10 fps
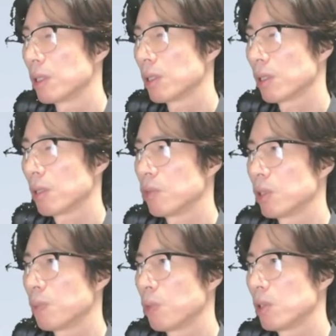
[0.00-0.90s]

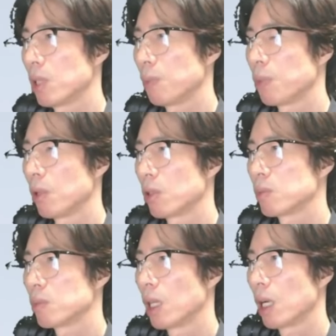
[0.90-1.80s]
여러분들이 볼 때 별로
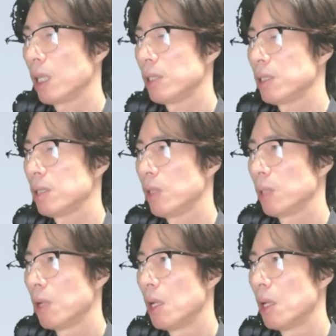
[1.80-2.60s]
좀 한심해.